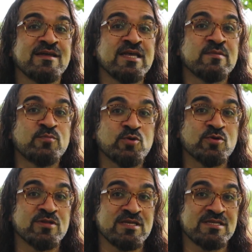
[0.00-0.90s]
da bu
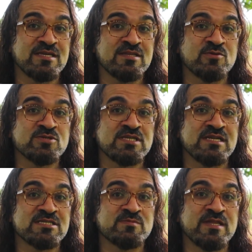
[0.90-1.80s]
konudaki teknolojik
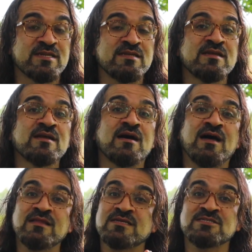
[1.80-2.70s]
gelişmeleri
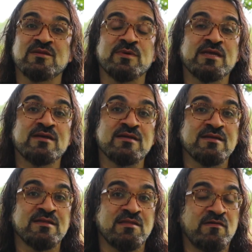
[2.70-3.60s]
alkışlamaya
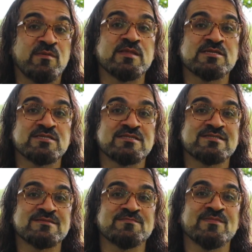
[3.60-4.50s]
devam
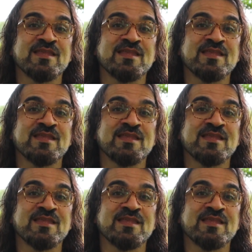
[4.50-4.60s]
edeceğiz.